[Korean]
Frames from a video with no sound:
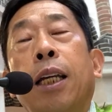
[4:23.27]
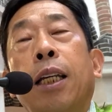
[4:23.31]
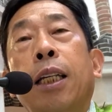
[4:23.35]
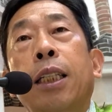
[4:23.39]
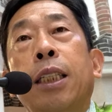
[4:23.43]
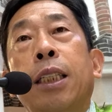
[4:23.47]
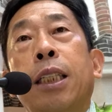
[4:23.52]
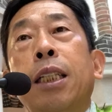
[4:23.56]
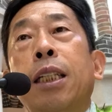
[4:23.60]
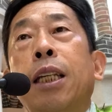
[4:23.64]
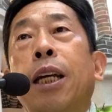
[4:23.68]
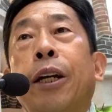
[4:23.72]

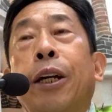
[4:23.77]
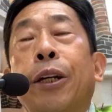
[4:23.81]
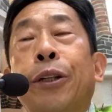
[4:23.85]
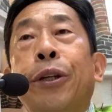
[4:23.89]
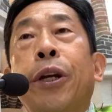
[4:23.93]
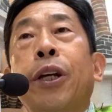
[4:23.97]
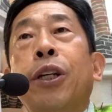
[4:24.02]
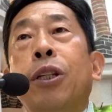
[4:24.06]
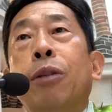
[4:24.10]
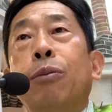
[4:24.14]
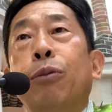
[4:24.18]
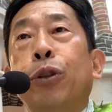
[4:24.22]
신약에서
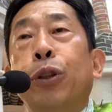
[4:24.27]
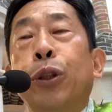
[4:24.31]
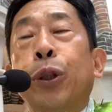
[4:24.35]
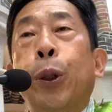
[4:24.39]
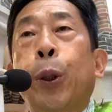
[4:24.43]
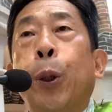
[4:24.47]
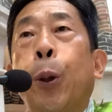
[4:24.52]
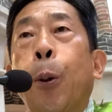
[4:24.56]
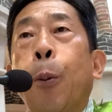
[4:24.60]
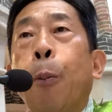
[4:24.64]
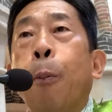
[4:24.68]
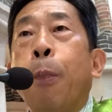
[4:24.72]

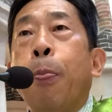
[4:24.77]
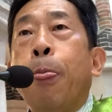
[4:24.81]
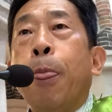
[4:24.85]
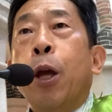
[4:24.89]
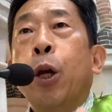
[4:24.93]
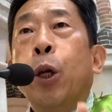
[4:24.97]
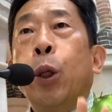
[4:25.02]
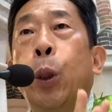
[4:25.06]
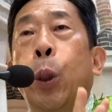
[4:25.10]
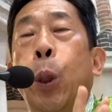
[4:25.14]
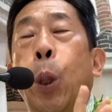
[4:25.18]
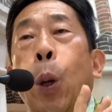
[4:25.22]
핵심은요,
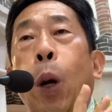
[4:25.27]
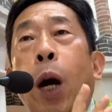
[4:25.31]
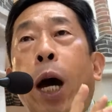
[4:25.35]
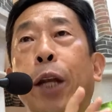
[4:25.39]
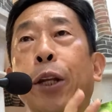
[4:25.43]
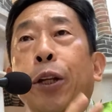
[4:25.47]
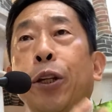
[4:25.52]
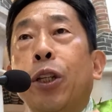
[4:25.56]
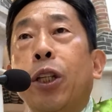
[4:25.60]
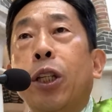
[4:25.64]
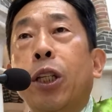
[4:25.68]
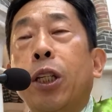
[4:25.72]
요
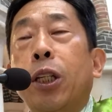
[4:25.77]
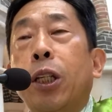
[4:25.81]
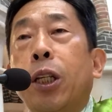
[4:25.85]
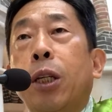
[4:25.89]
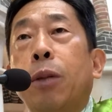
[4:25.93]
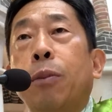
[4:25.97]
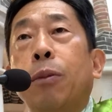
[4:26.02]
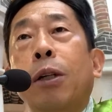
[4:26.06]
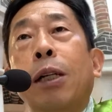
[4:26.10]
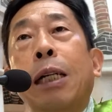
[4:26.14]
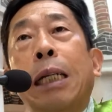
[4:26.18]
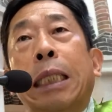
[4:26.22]

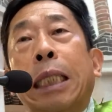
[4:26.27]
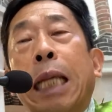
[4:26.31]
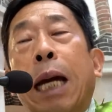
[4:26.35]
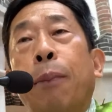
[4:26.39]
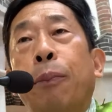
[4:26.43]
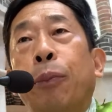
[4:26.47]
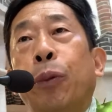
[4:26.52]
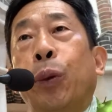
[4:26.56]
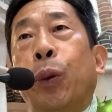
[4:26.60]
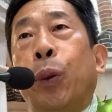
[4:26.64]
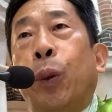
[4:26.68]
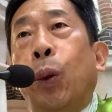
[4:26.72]
하느님을
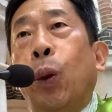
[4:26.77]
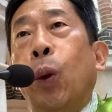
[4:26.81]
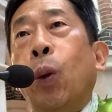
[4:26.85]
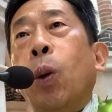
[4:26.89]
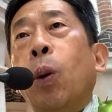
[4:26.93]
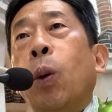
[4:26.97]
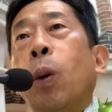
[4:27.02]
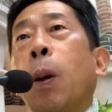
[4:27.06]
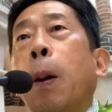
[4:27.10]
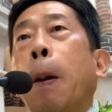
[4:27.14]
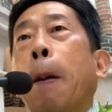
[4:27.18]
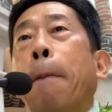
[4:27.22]

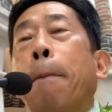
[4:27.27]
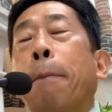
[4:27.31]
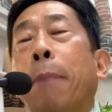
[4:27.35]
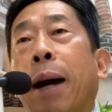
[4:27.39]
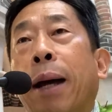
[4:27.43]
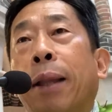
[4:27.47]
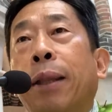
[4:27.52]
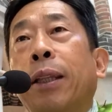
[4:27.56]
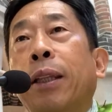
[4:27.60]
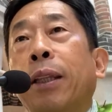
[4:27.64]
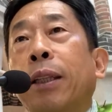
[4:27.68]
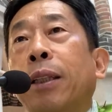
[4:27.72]
닮도록
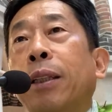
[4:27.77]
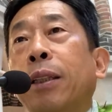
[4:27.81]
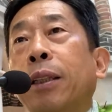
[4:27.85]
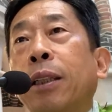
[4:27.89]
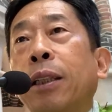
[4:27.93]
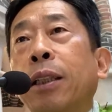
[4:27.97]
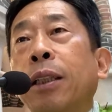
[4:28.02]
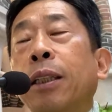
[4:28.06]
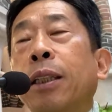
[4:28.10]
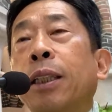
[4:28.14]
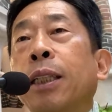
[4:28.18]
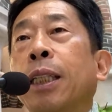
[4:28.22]

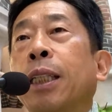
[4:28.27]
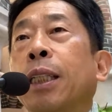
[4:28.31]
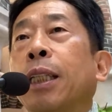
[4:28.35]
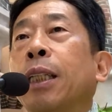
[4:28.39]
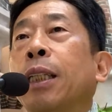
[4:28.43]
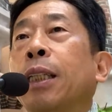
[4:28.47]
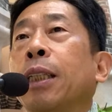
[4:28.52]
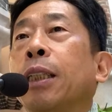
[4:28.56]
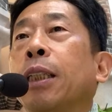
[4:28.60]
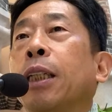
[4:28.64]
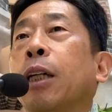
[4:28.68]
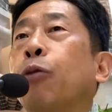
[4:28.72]
만든
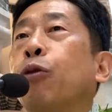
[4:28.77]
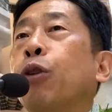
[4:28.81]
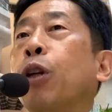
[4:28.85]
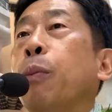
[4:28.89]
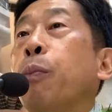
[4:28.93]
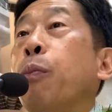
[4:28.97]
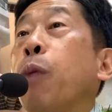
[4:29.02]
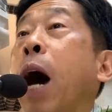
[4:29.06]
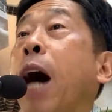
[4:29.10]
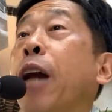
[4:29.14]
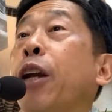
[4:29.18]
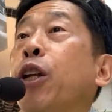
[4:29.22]
그러니까 우리는
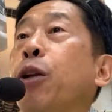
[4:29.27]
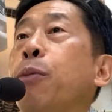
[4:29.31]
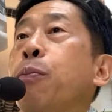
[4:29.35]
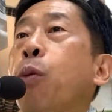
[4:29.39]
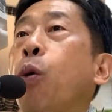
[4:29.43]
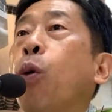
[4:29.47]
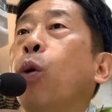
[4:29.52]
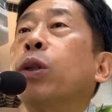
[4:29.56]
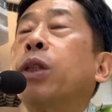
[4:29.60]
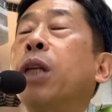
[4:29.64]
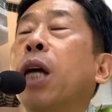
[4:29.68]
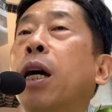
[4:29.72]
하느님
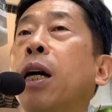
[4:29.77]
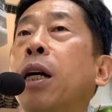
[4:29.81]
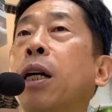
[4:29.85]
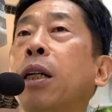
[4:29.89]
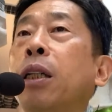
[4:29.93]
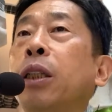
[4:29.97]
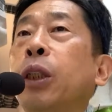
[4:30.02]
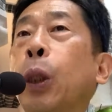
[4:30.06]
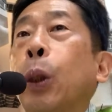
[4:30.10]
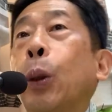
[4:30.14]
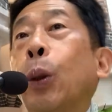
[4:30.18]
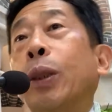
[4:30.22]

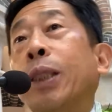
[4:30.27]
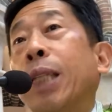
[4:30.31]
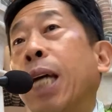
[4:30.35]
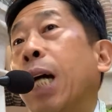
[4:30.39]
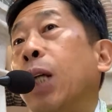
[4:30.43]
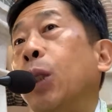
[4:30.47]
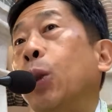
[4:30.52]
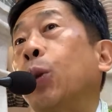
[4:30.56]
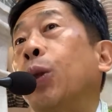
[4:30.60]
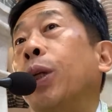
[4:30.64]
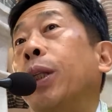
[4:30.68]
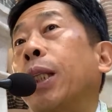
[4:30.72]
모상대로
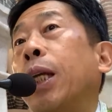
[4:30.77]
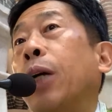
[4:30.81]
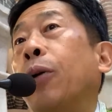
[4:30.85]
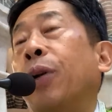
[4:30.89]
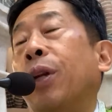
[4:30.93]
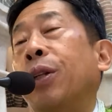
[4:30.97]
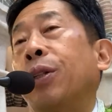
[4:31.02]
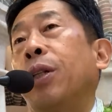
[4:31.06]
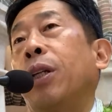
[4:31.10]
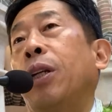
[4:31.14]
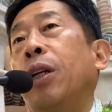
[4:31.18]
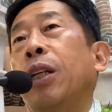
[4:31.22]
창조됐다고
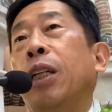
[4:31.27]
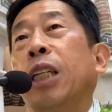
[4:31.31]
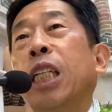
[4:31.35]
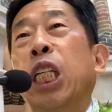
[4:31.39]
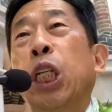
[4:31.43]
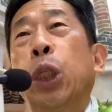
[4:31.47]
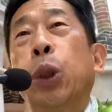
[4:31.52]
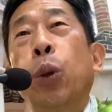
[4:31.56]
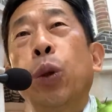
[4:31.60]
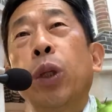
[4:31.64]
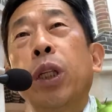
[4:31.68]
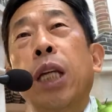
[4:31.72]
했잖아요. 이게
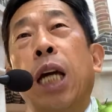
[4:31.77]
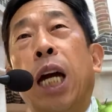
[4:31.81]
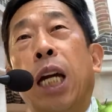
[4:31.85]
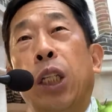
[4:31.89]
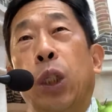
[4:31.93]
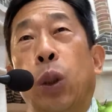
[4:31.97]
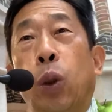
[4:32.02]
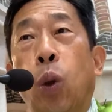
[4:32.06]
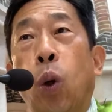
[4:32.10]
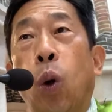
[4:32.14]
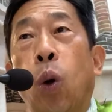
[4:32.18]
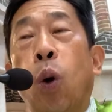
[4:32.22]
이론이
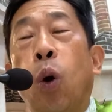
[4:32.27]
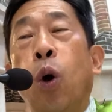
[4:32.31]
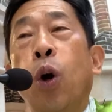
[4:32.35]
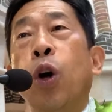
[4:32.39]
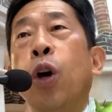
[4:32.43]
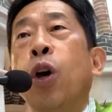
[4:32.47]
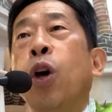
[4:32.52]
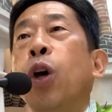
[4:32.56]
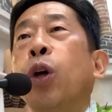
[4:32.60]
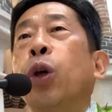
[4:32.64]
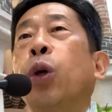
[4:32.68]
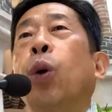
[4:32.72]

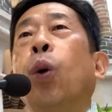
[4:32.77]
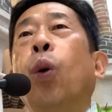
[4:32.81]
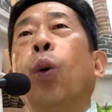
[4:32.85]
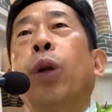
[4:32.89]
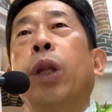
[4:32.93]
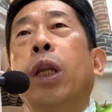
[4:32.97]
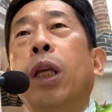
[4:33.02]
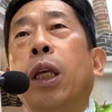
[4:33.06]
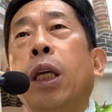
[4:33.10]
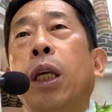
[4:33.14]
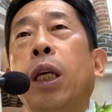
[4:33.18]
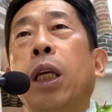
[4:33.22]
아니고
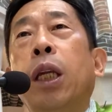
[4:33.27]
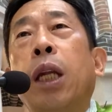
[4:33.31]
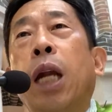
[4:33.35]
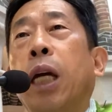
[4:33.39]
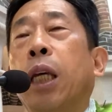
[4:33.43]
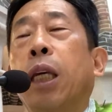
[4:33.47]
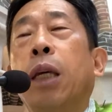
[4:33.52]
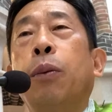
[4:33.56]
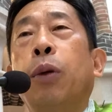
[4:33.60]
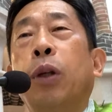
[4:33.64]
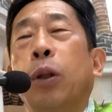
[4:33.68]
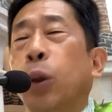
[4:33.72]

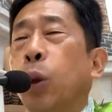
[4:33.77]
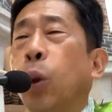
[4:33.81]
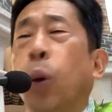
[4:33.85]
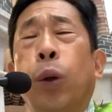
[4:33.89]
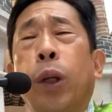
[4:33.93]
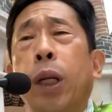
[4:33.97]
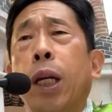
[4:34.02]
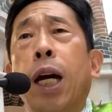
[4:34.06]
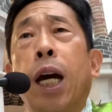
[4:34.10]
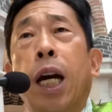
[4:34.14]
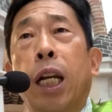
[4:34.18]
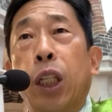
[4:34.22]
교리라기
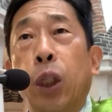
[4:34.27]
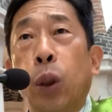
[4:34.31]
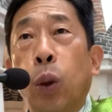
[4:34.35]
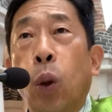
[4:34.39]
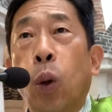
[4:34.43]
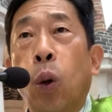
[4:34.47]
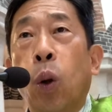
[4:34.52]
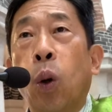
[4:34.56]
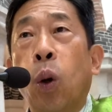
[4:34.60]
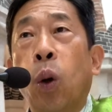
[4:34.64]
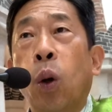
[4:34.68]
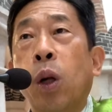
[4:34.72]
교리가
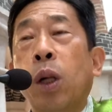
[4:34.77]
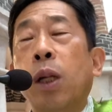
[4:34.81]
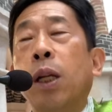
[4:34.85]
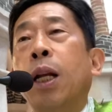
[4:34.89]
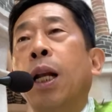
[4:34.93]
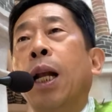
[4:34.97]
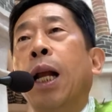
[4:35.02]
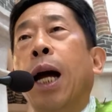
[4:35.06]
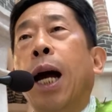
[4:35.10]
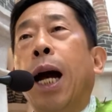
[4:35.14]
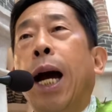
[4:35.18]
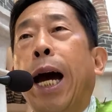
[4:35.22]
아니고
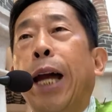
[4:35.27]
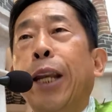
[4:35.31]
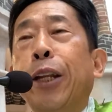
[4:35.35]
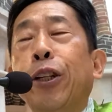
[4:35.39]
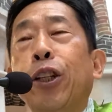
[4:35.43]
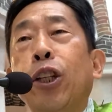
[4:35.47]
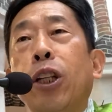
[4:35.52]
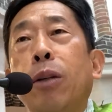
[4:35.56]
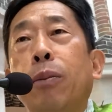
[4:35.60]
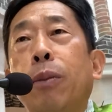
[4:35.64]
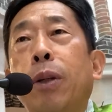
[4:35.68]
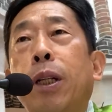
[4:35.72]

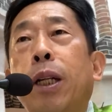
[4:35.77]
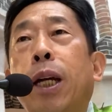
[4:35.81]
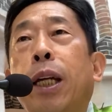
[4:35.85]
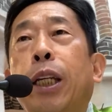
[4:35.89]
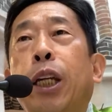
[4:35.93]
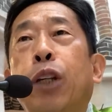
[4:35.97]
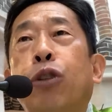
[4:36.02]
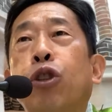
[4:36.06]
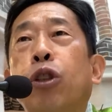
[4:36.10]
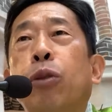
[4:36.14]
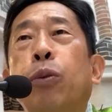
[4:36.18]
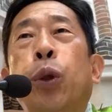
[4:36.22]
하느님이나
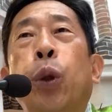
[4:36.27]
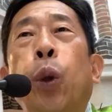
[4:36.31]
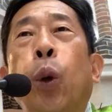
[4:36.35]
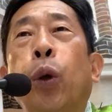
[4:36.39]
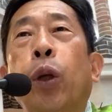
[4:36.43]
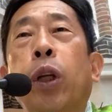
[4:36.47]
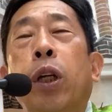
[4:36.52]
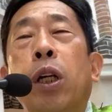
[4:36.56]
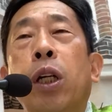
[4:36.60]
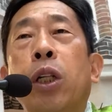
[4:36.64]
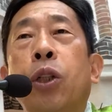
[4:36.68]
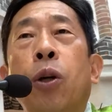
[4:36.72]
예수님
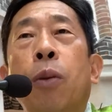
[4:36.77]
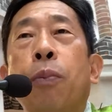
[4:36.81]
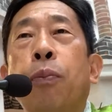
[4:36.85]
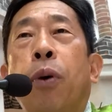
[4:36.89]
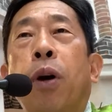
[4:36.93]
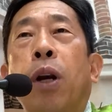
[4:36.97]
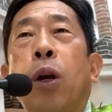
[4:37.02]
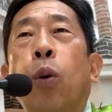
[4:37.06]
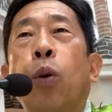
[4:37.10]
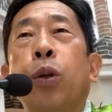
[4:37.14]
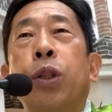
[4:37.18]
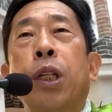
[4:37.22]
교리를
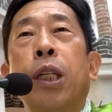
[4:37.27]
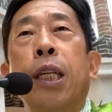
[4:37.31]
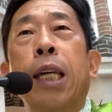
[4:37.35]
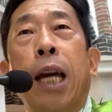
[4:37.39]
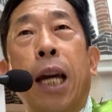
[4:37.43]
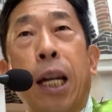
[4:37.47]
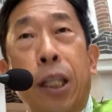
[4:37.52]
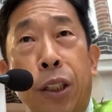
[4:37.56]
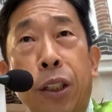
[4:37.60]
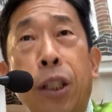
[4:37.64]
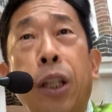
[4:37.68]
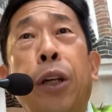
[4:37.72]
선포하러 오신 게
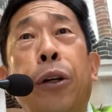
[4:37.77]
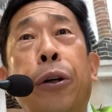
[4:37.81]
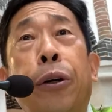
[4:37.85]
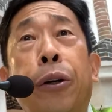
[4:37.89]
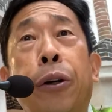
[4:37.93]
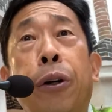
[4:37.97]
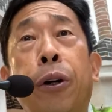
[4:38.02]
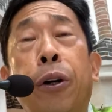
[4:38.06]
아니에요.